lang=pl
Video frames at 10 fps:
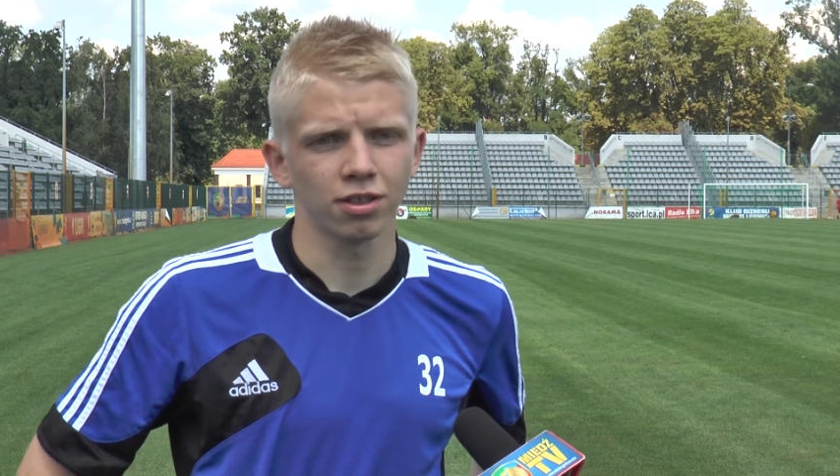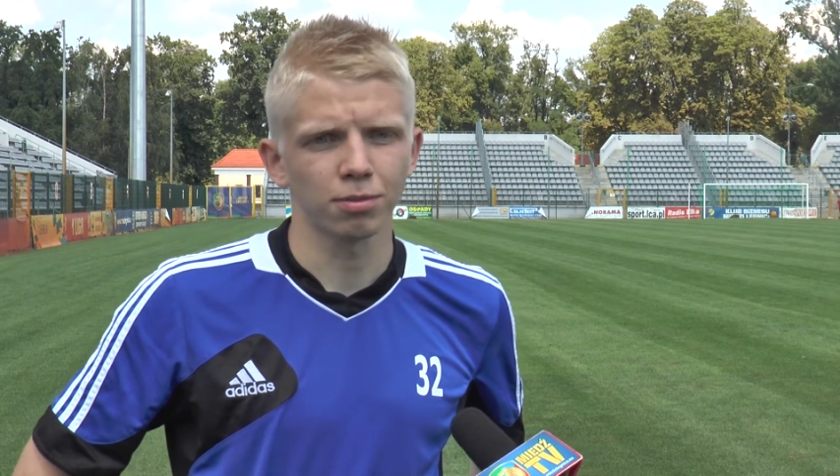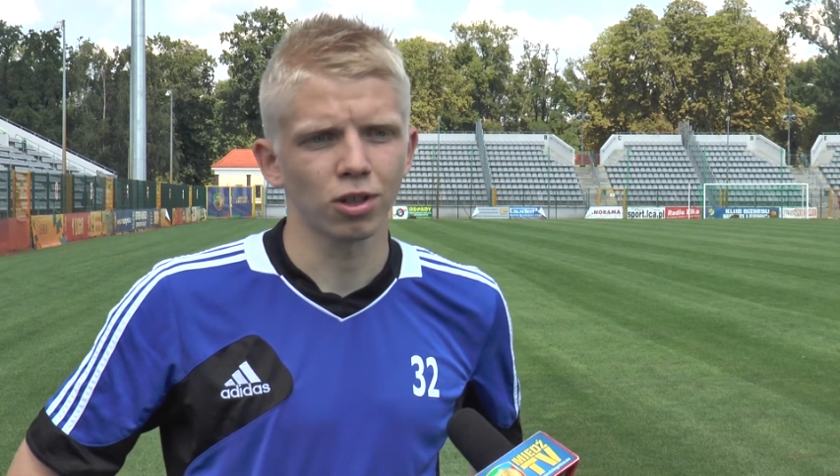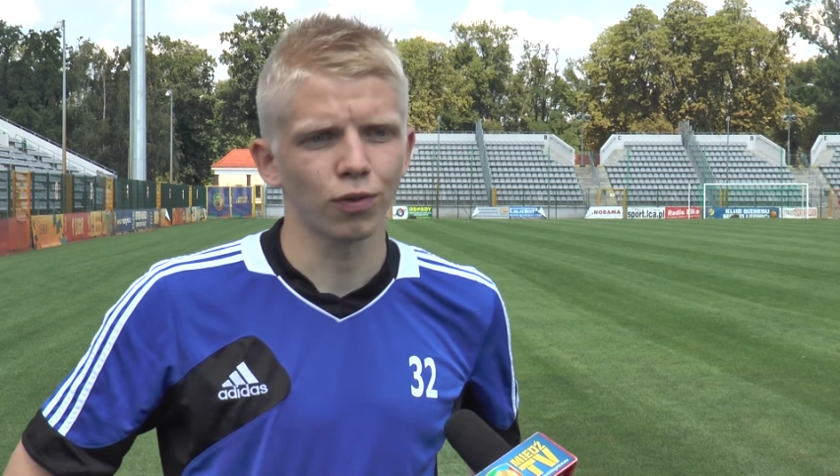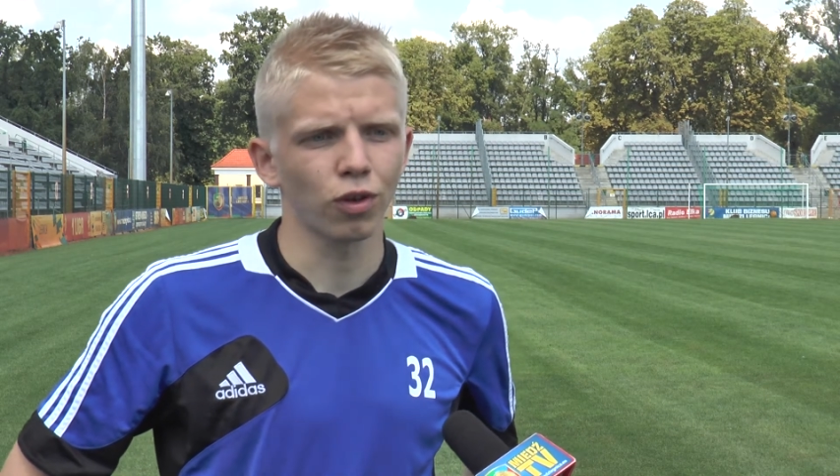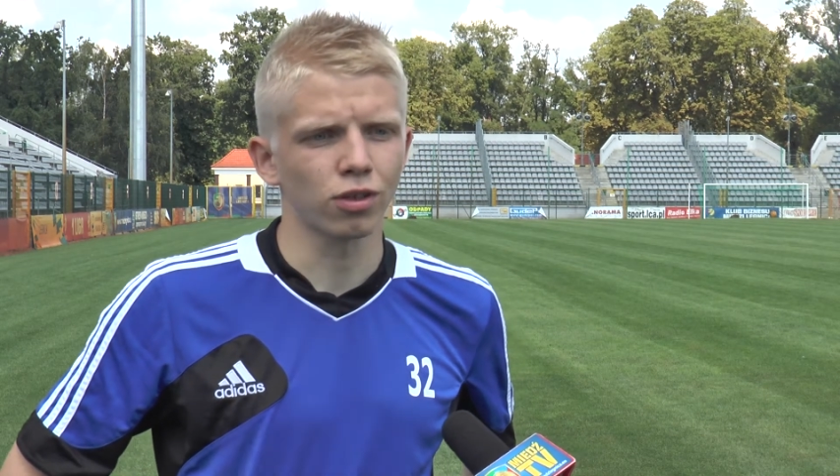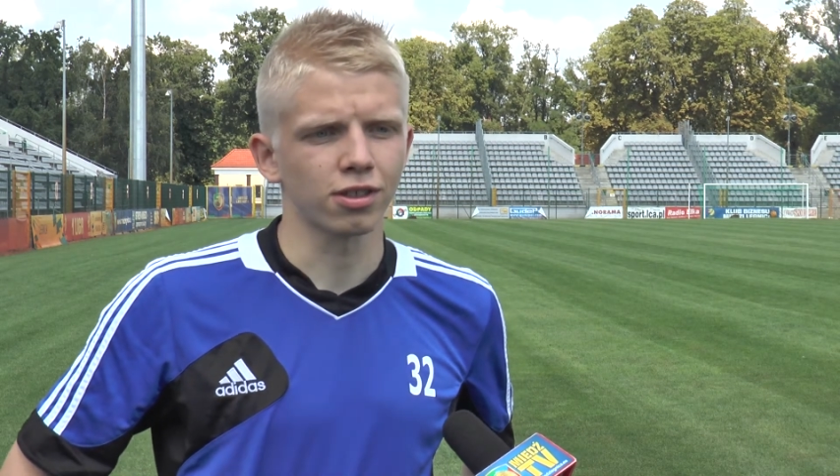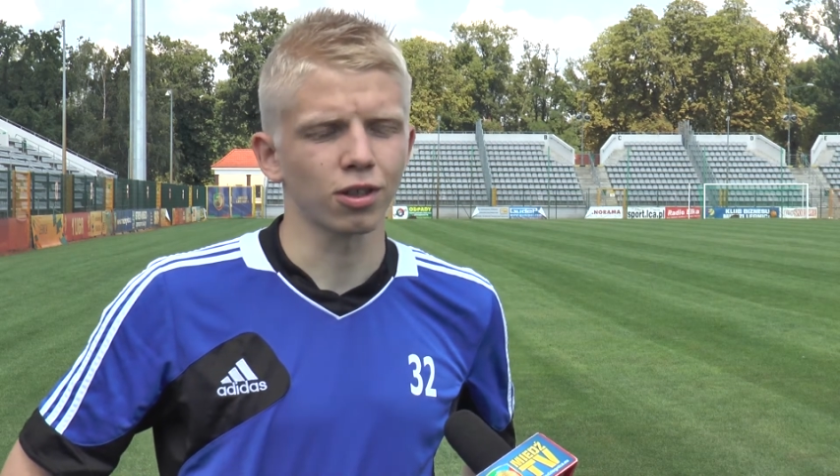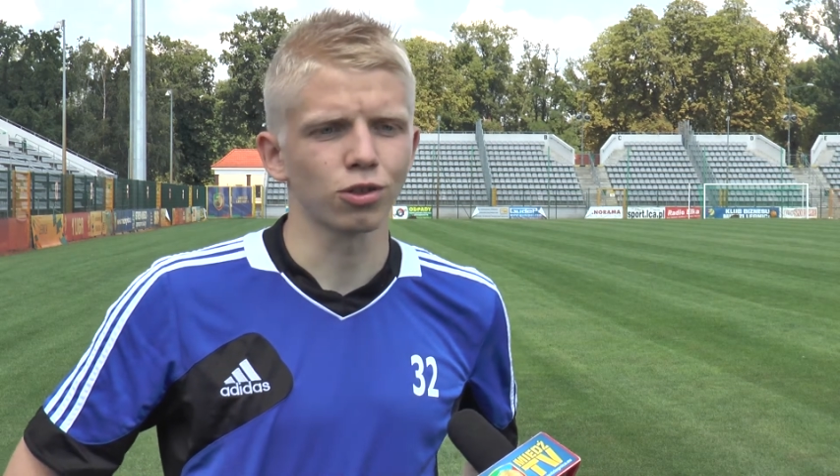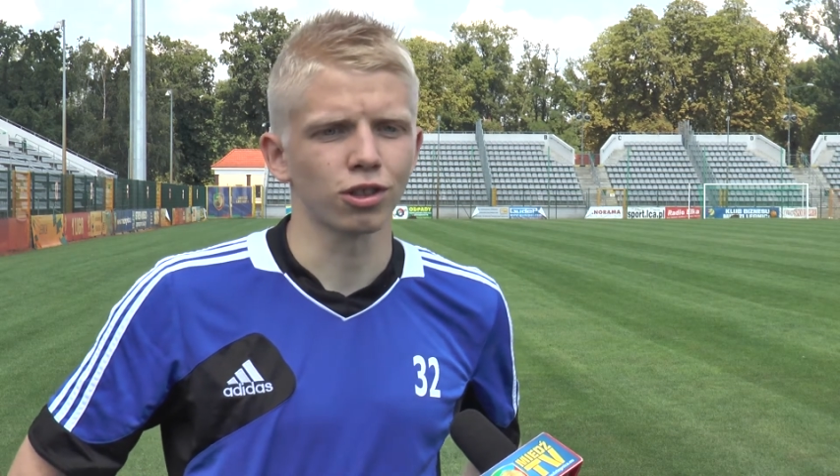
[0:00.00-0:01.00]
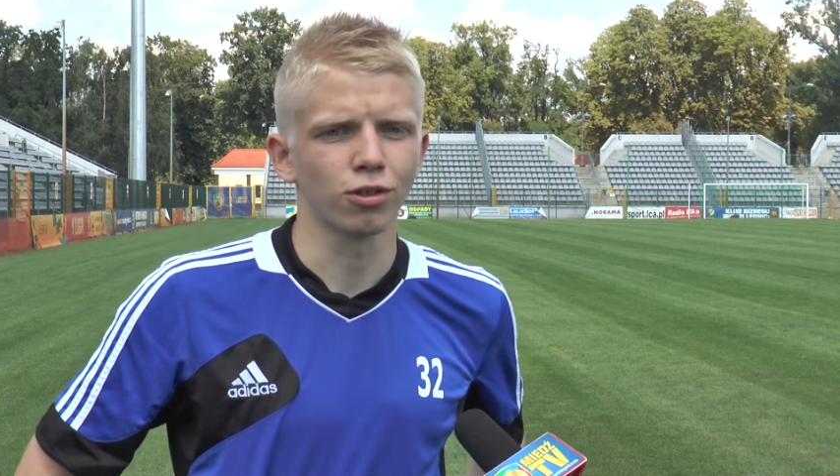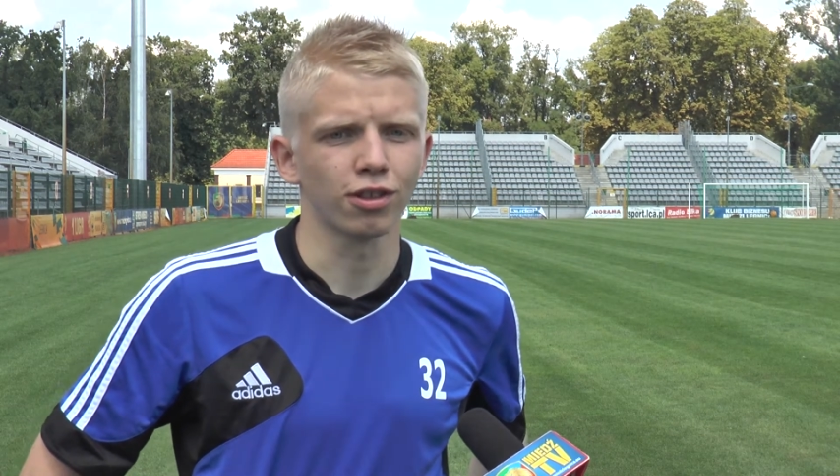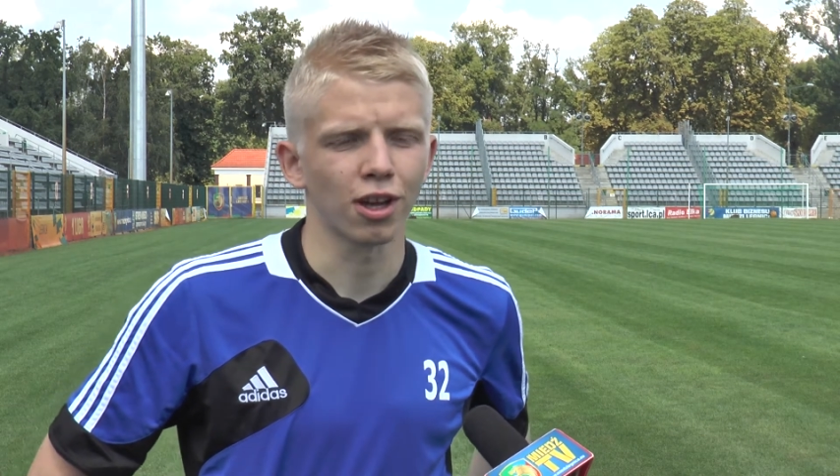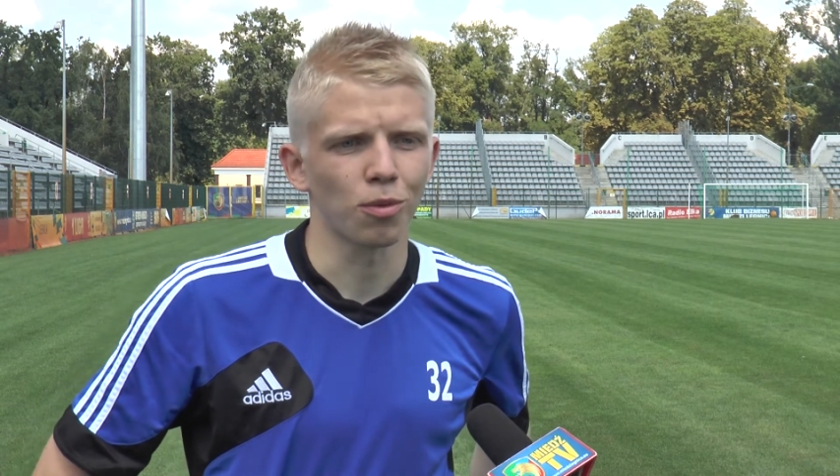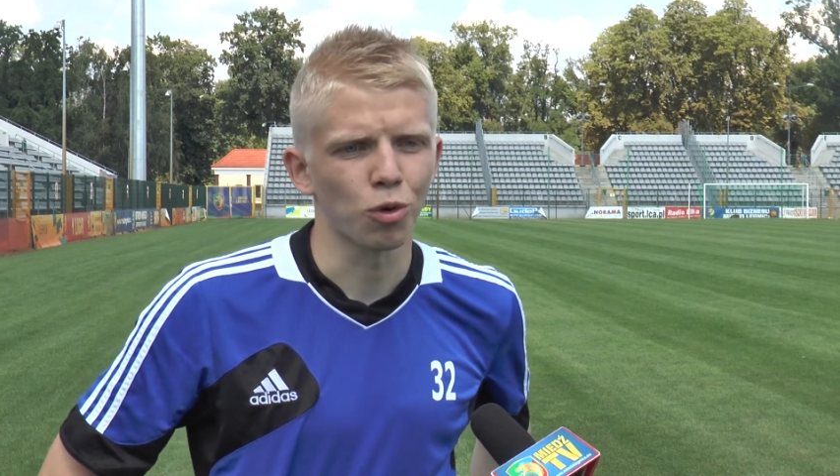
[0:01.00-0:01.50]
jestem zadowolony z tego, że
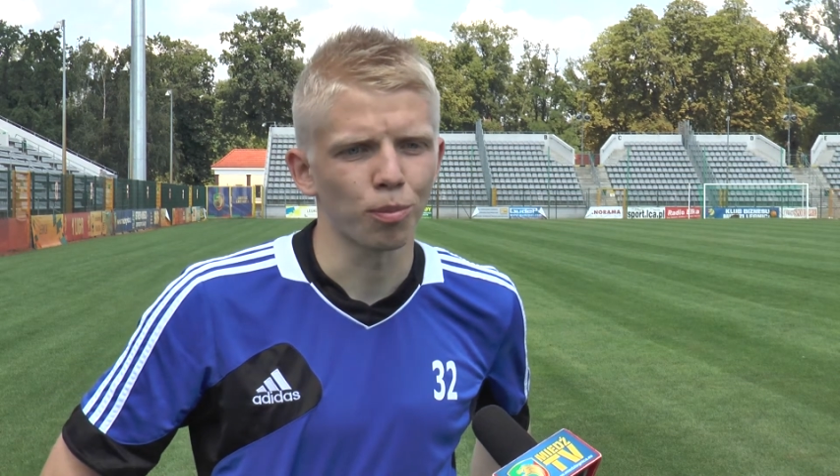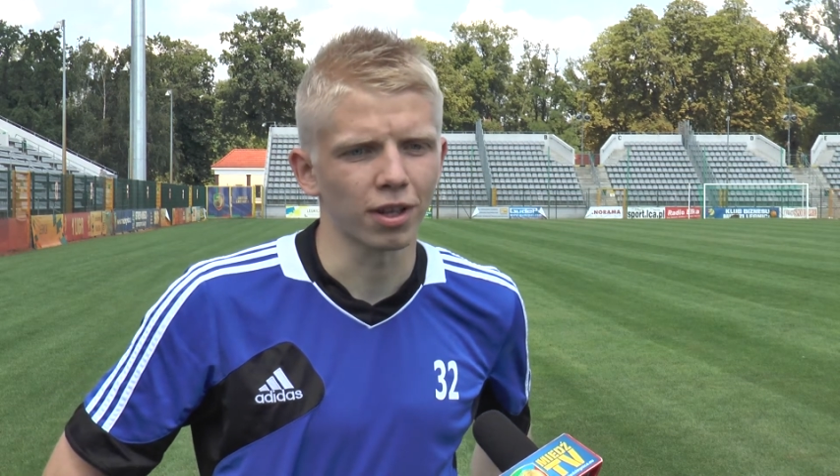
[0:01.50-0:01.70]
doceniają moją